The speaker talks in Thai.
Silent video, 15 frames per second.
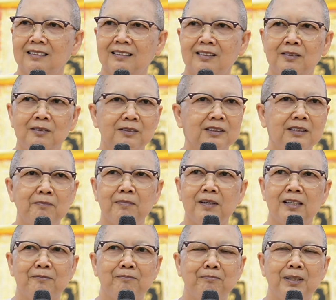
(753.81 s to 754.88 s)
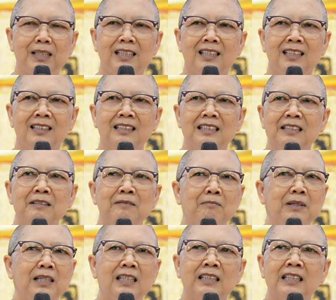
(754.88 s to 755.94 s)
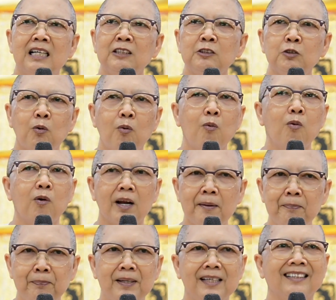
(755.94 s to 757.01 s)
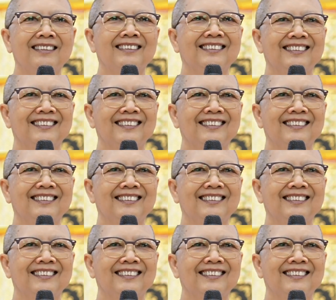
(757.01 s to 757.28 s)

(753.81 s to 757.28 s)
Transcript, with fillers: 61ปีมีทั้งถูกและผิด